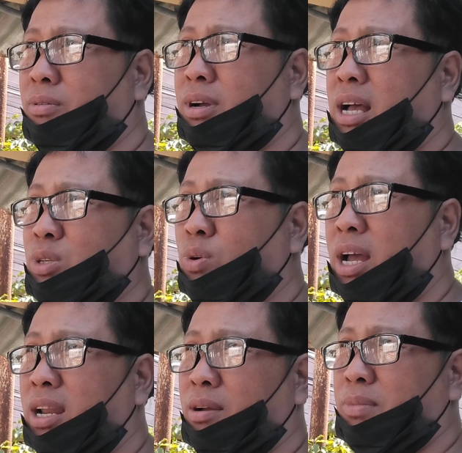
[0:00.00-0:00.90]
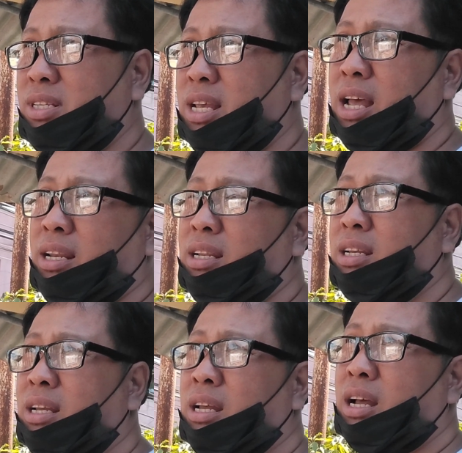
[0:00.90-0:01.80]
kaso nga lang minsan
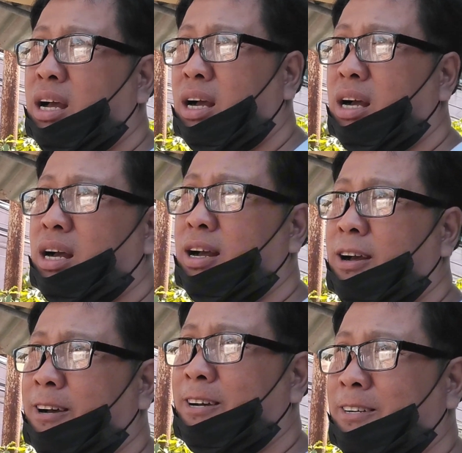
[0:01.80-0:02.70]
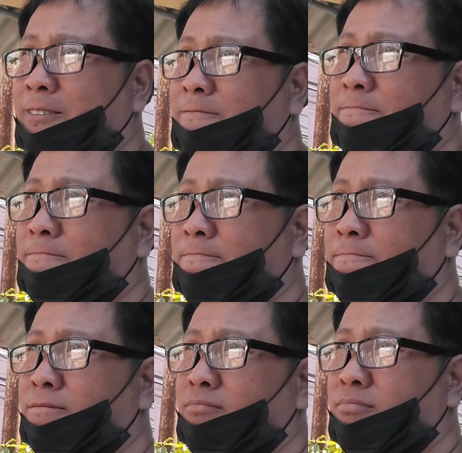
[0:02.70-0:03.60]
uh,
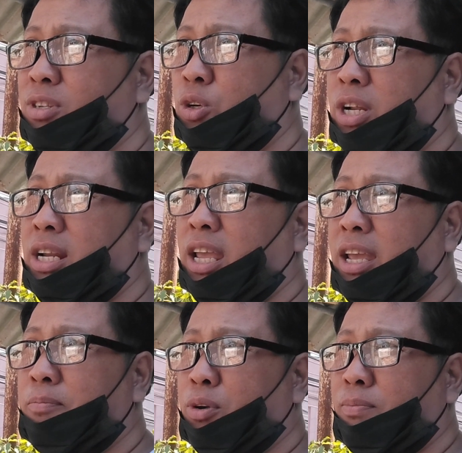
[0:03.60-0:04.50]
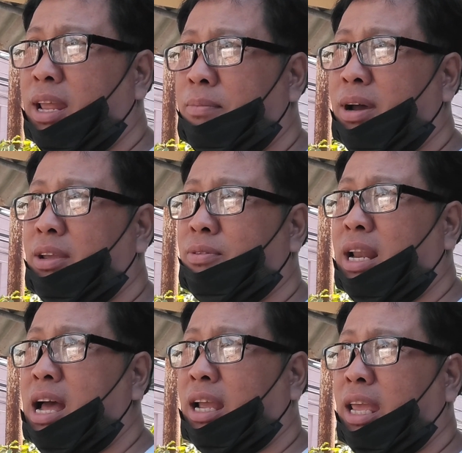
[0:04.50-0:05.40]
yun ang nagiging problema yung
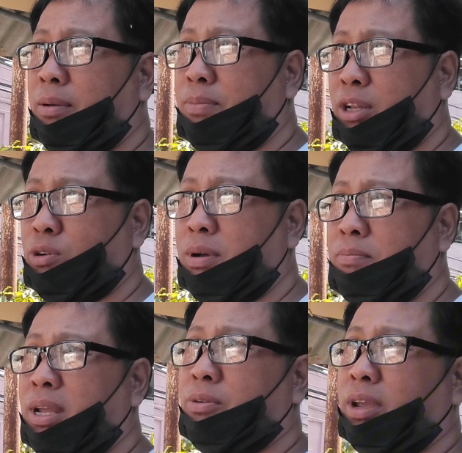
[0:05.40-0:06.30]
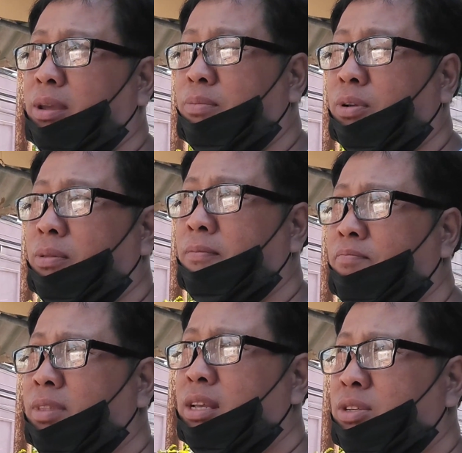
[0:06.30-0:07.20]
clocking pag tumambay yung ibon.
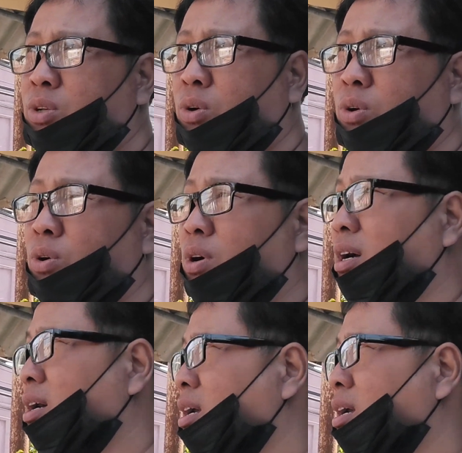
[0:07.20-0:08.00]
So